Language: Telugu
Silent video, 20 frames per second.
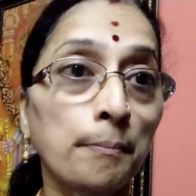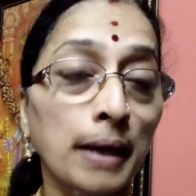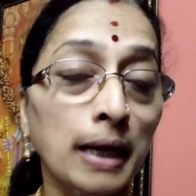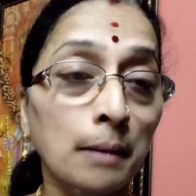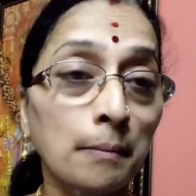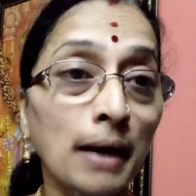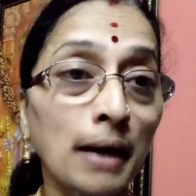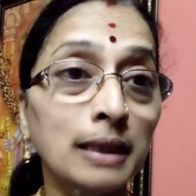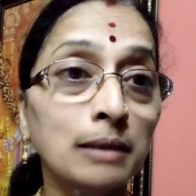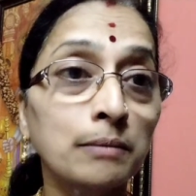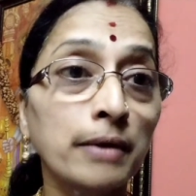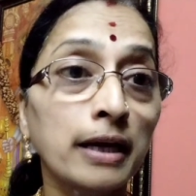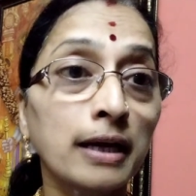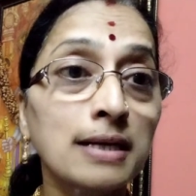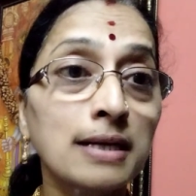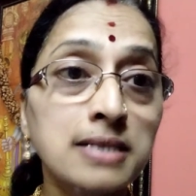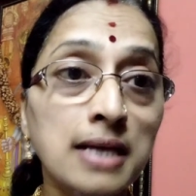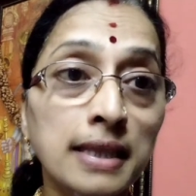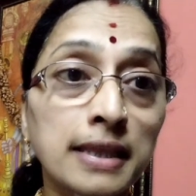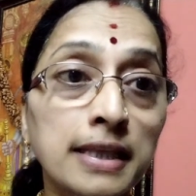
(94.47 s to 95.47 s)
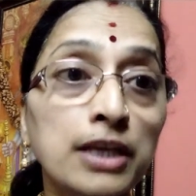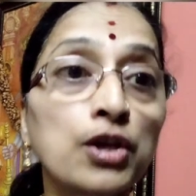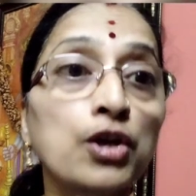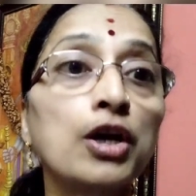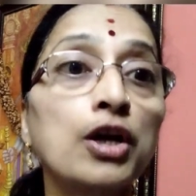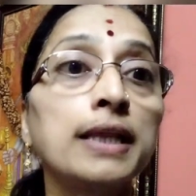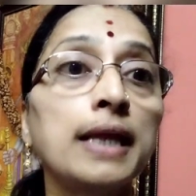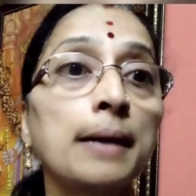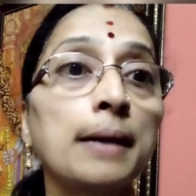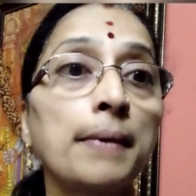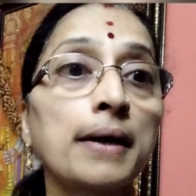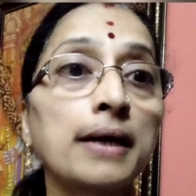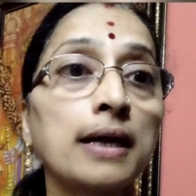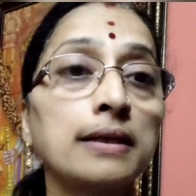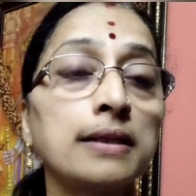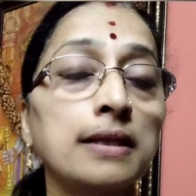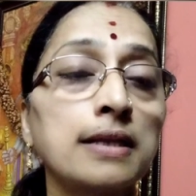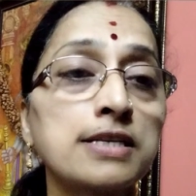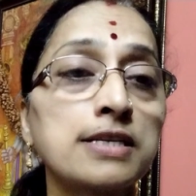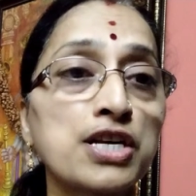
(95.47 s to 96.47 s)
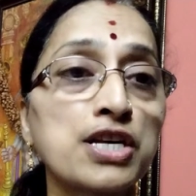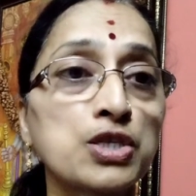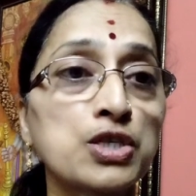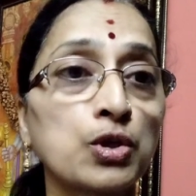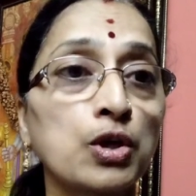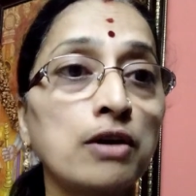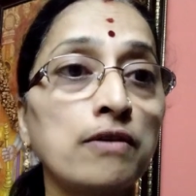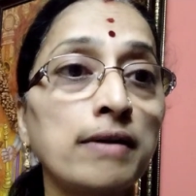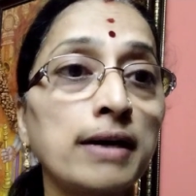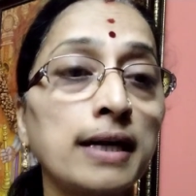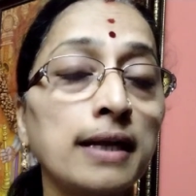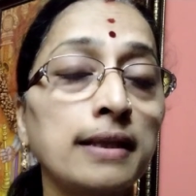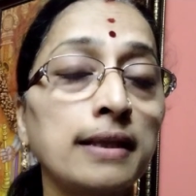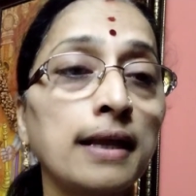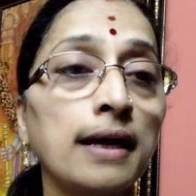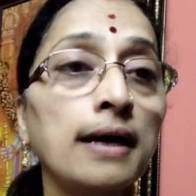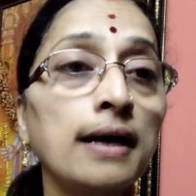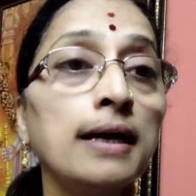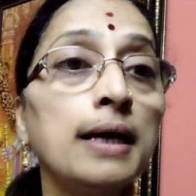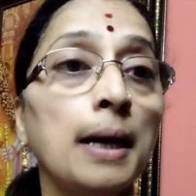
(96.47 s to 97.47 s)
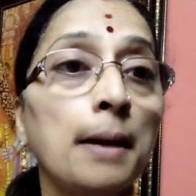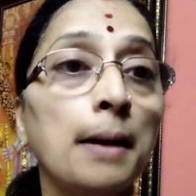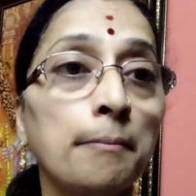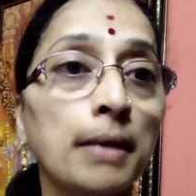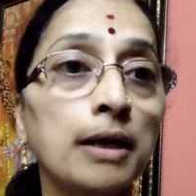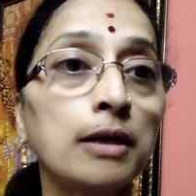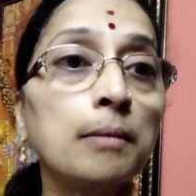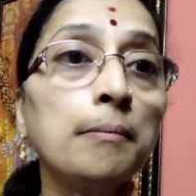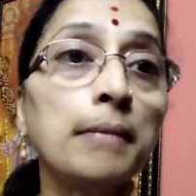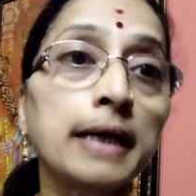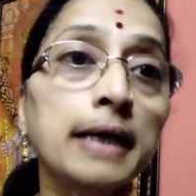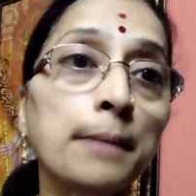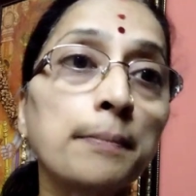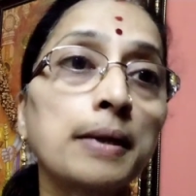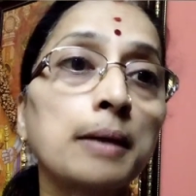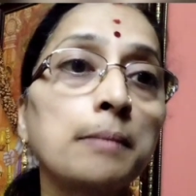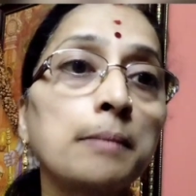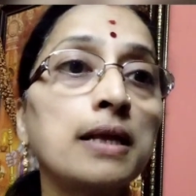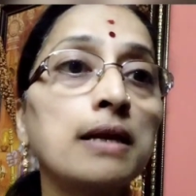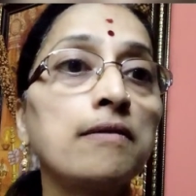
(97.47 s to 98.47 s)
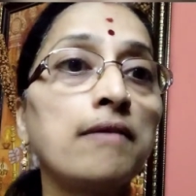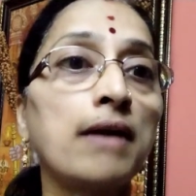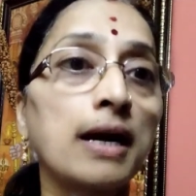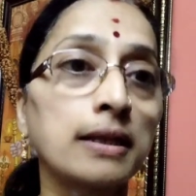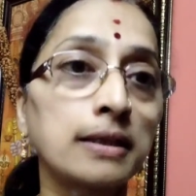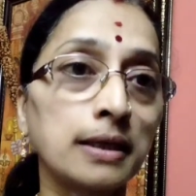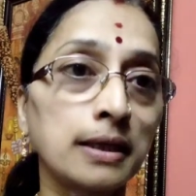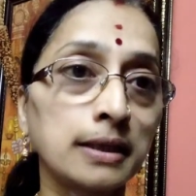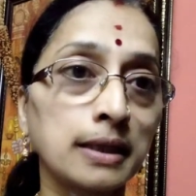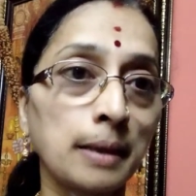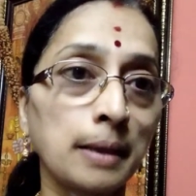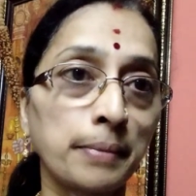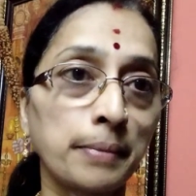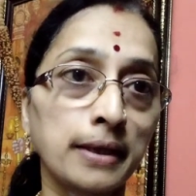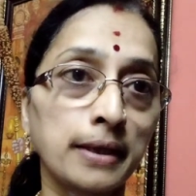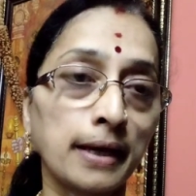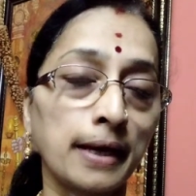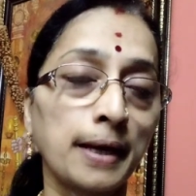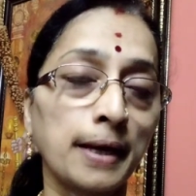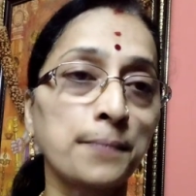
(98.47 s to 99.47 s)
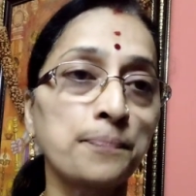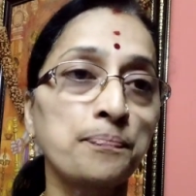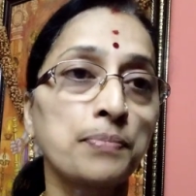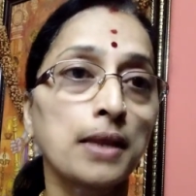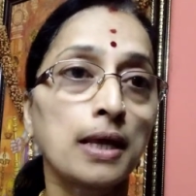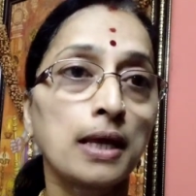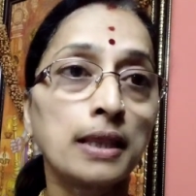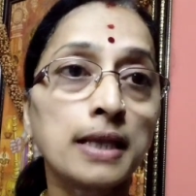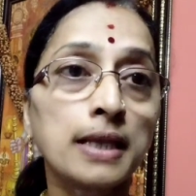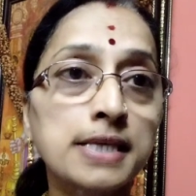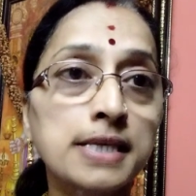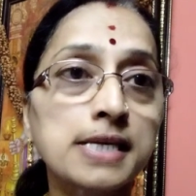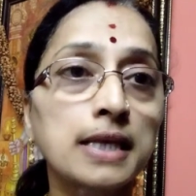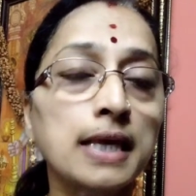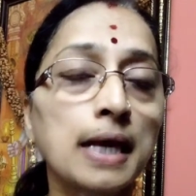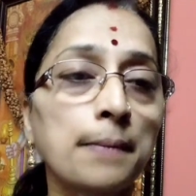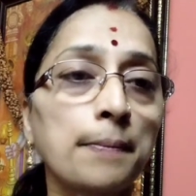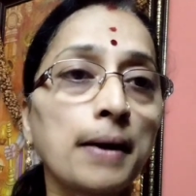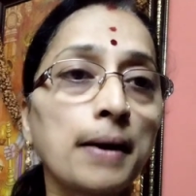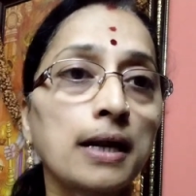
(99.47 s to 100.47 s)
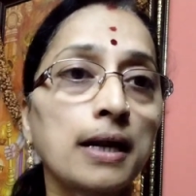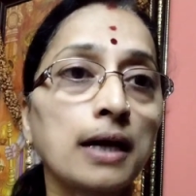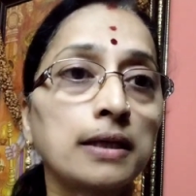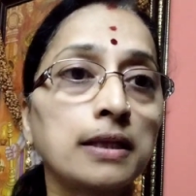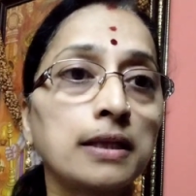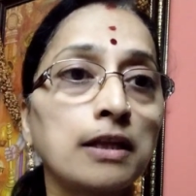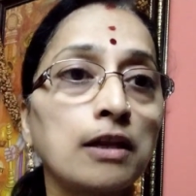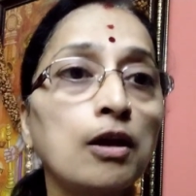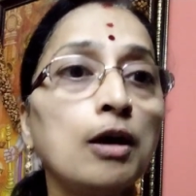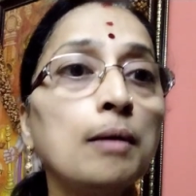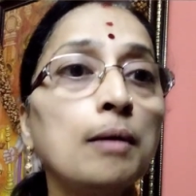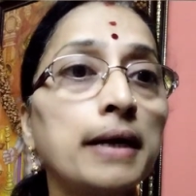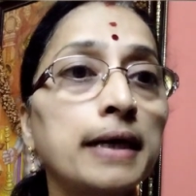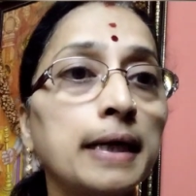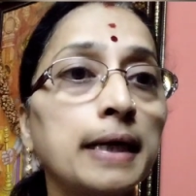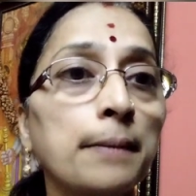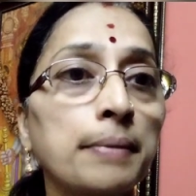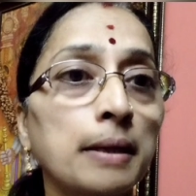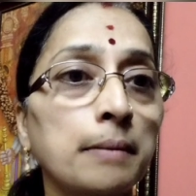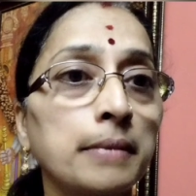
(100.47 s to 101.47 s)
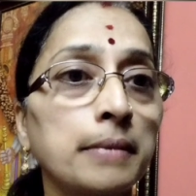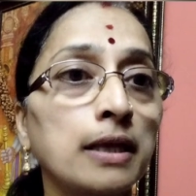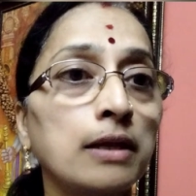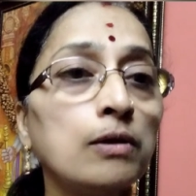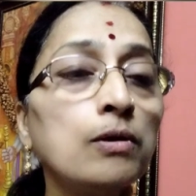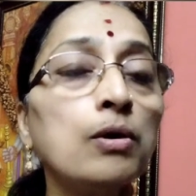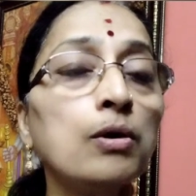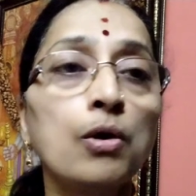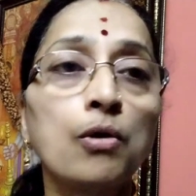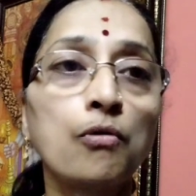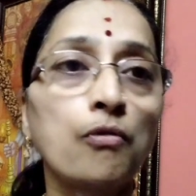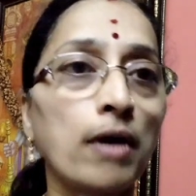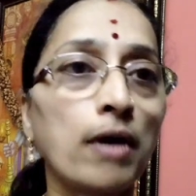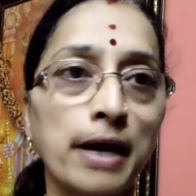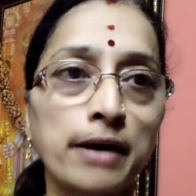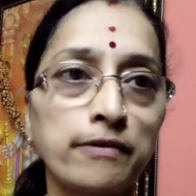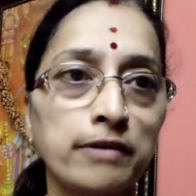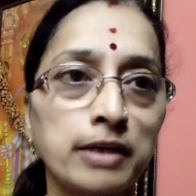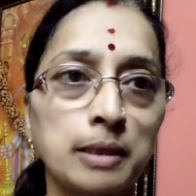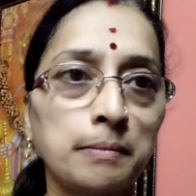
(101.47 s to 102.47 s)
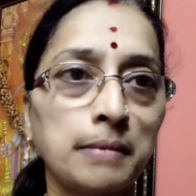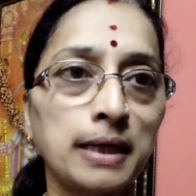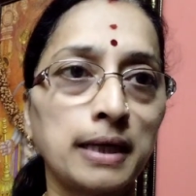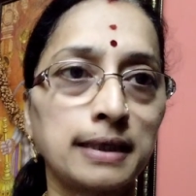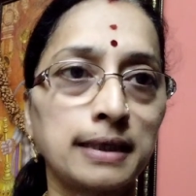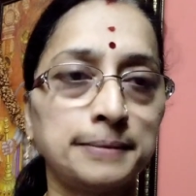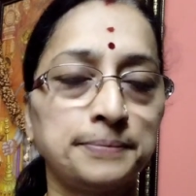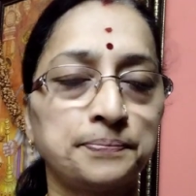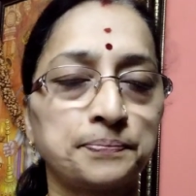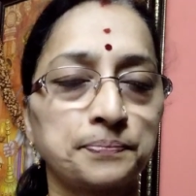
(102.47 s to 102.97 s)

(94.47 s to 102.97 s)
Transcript: పరమాత్మ యొక్క సన్నిధిలో దీపారాధన చేసుకోవాలన్నా మనం మట్టి ప్రమిదలు వాడతాం తప్పితే నిత్య దీపారాధనలో మట్టి ప్రమిదలు వాడం అనమాట